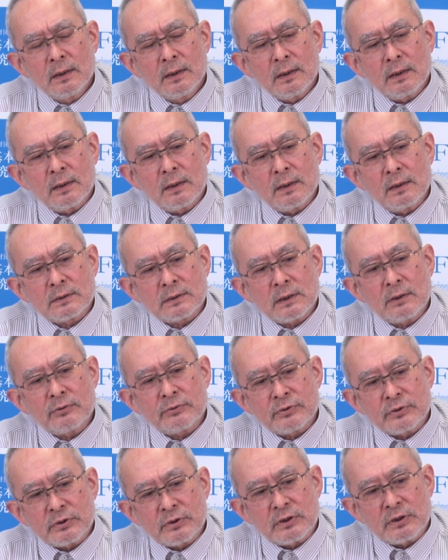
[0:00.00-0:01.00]
えー、
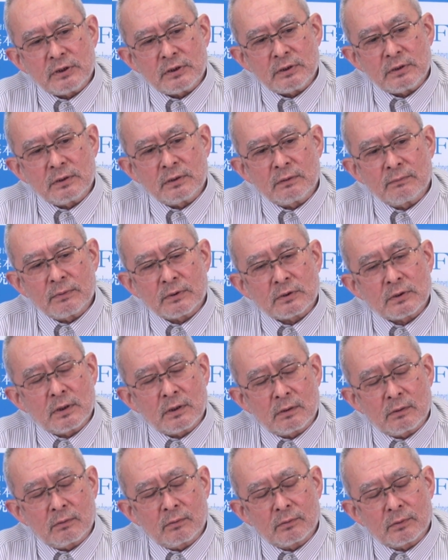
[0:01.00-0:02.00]
サウジに
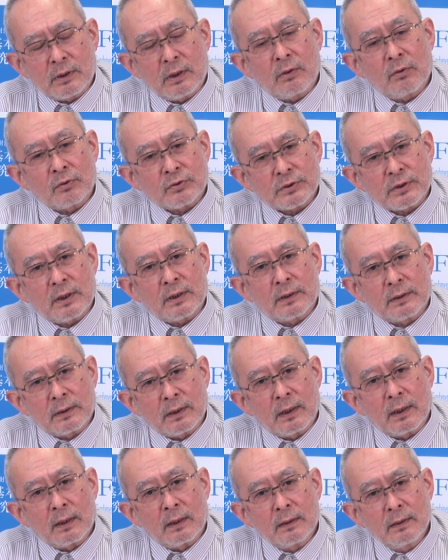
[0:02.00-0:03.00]
あのテロを仕掛け
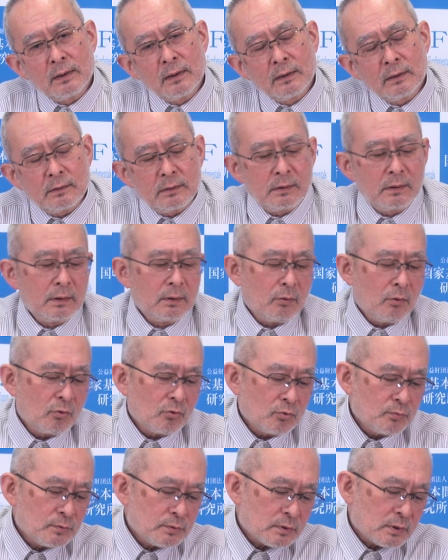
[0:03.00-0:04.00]
てで
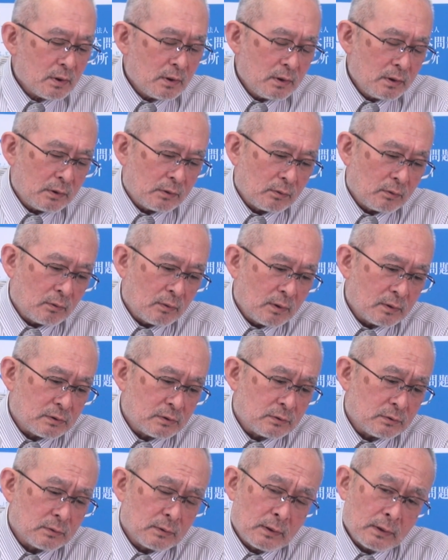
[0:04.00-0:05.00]
ホルムズ海峡が
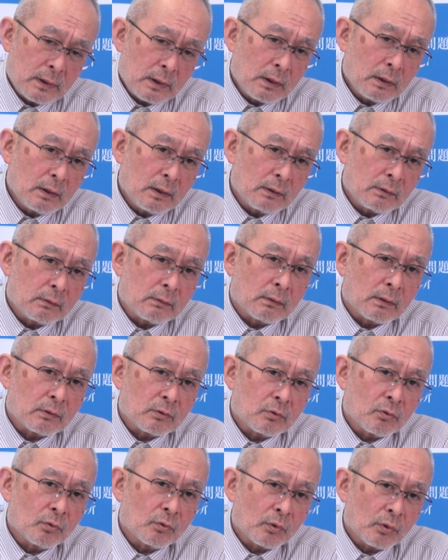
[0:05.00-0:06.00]
通過できないというよう
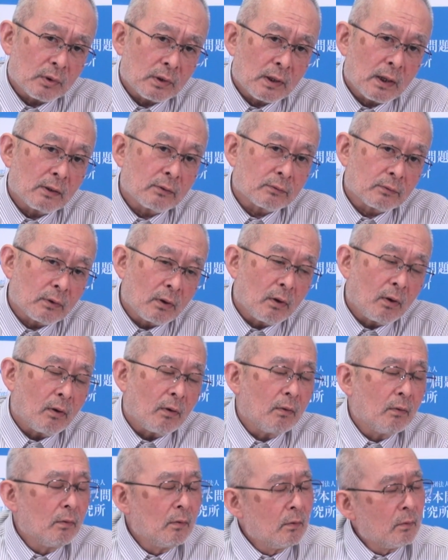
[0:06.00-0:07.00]
な状況になる
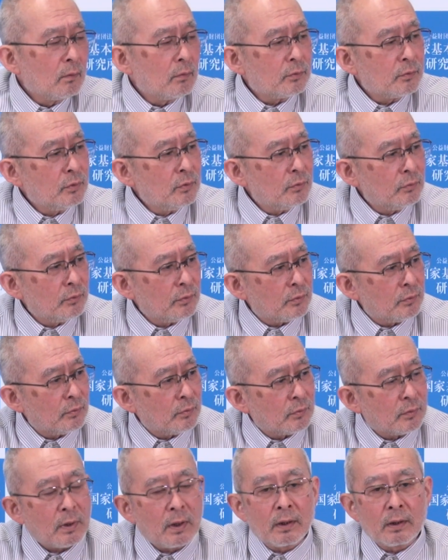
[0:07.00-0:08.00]
と日本に来
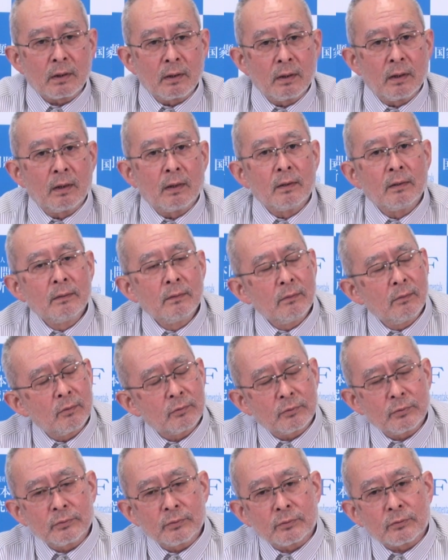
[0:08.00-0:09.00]
る単価は
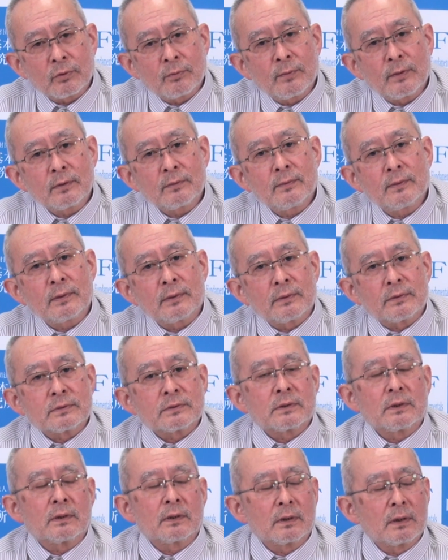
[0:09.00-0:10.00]
ほとんど止まるわけで
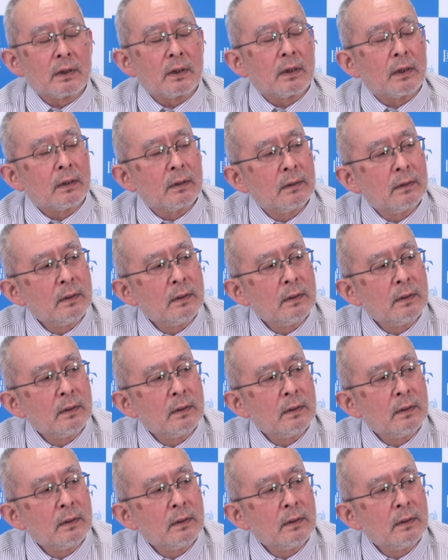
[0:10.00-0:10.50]
すからね、